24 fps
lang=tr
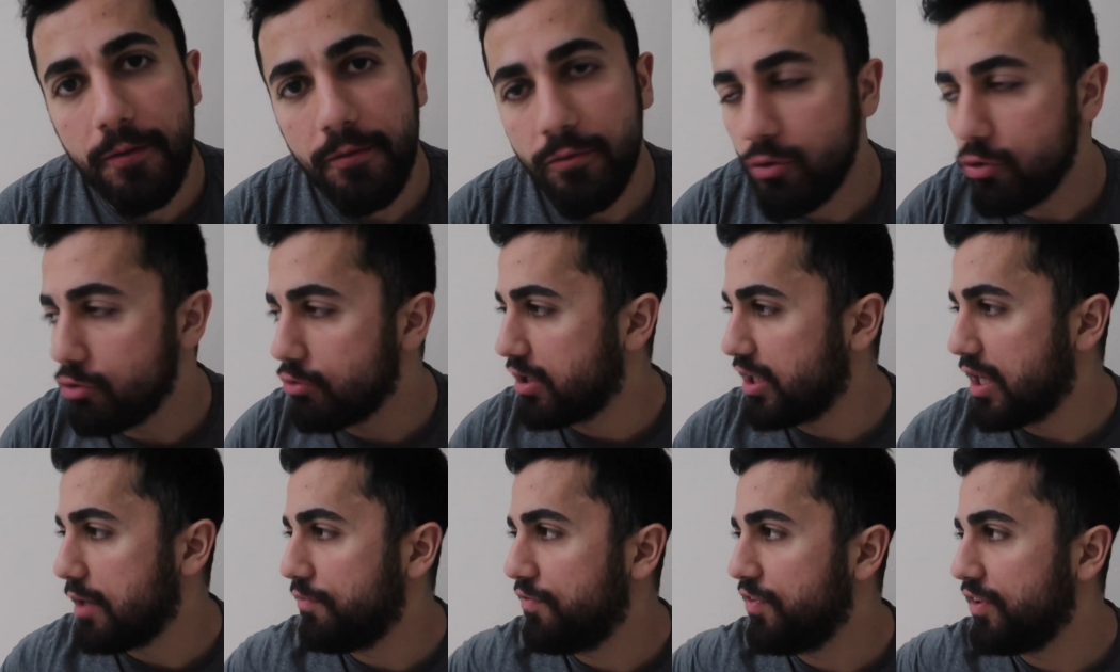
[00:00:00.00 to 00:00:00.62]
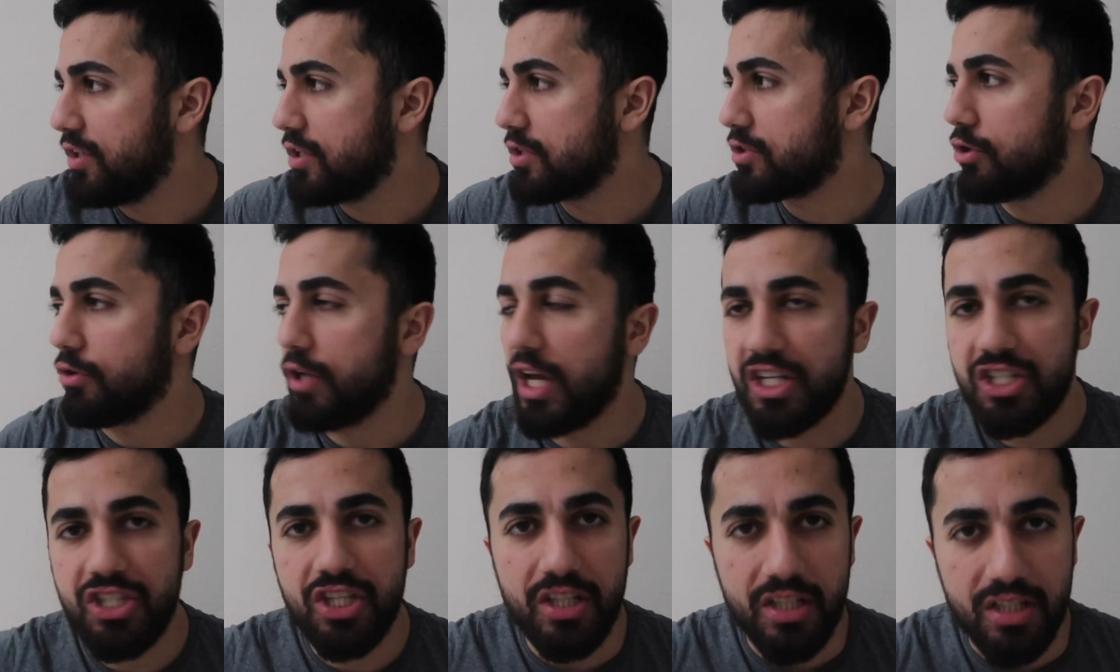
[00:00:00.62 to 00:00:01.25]
Türkiye'de bir fitness on
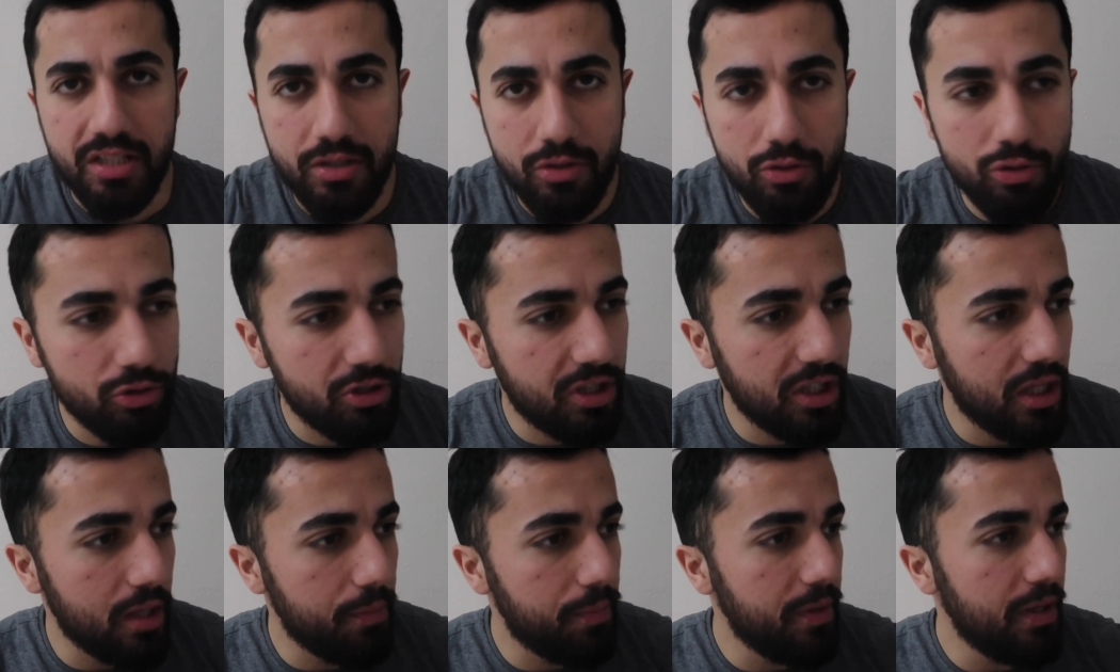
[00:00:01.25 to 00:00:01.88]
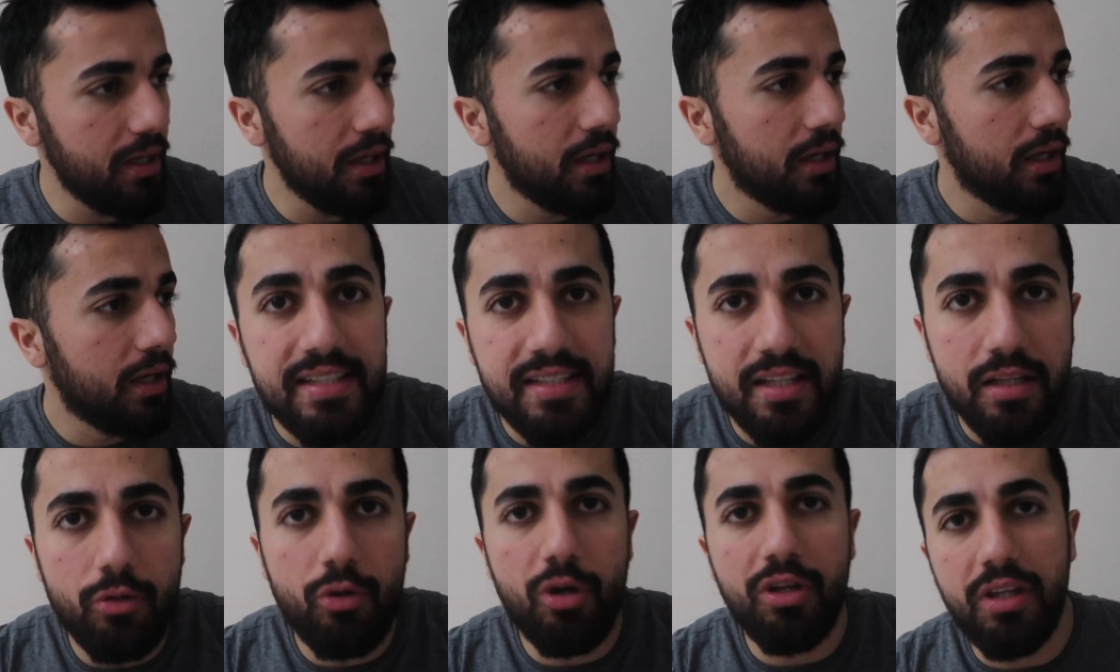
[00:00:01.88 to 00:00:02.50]
açtınız. Türkiye'de bir
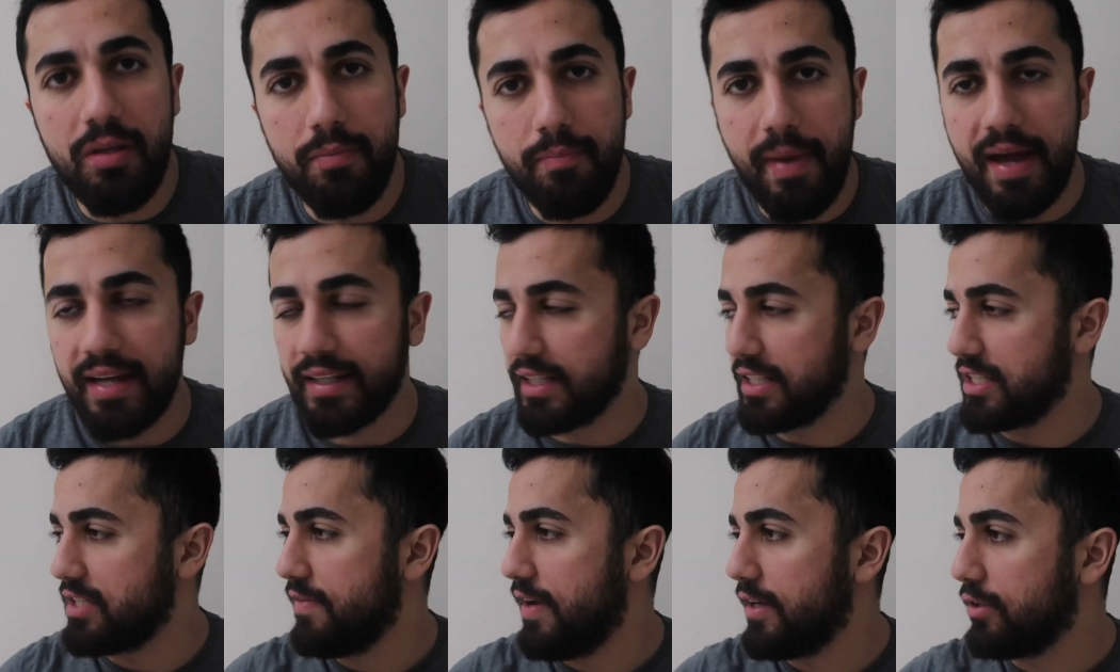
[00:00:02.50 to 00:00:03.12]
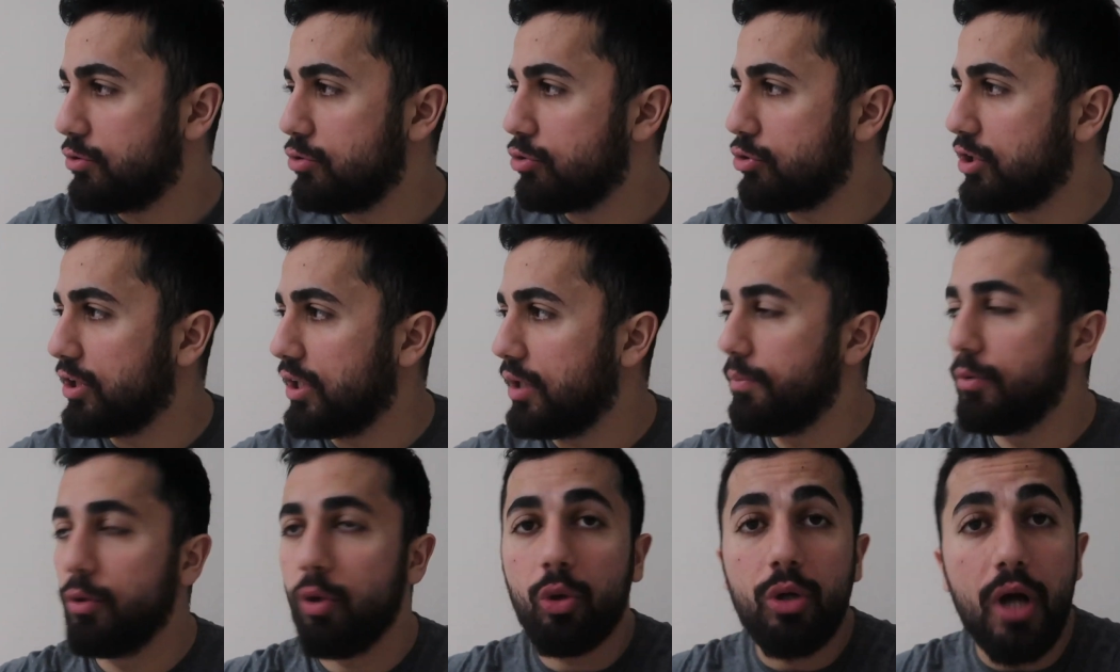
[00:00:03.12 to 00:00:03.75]
tekstil üretim merkezi veya
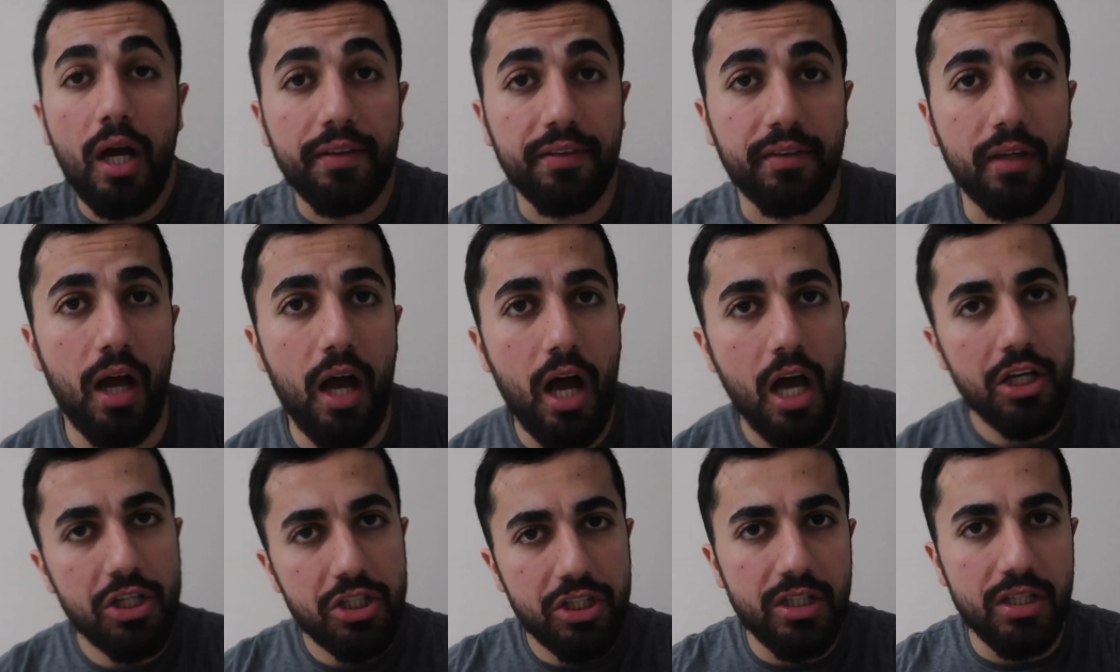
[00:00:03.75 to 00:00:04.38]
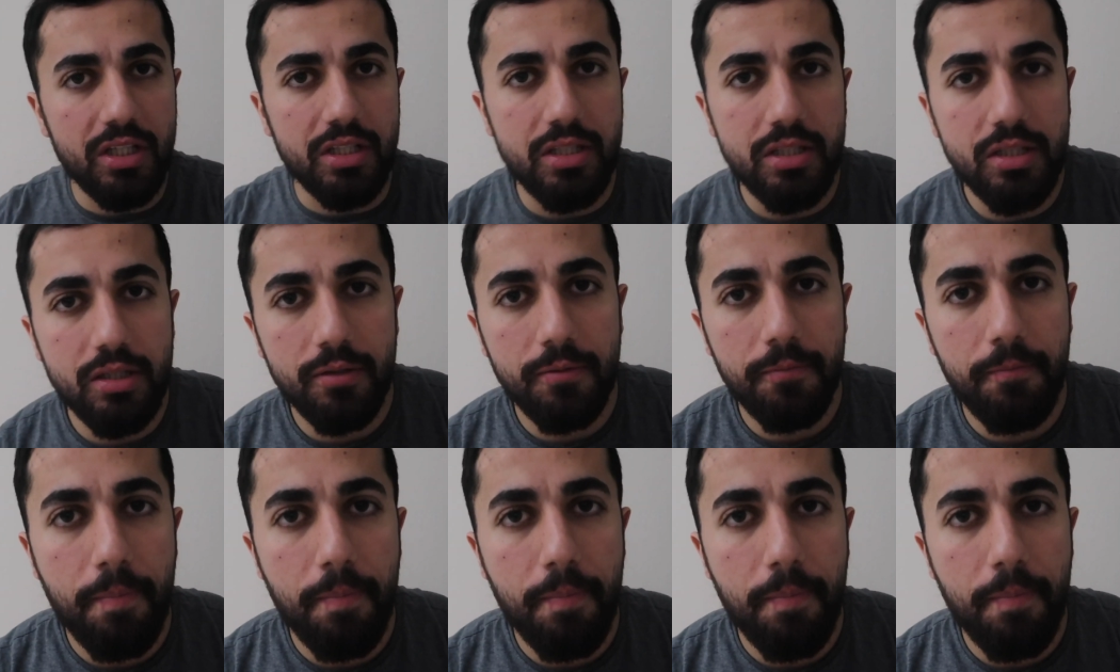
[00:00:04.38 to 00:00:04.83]
Türkiye'de bir lokanta açtınız.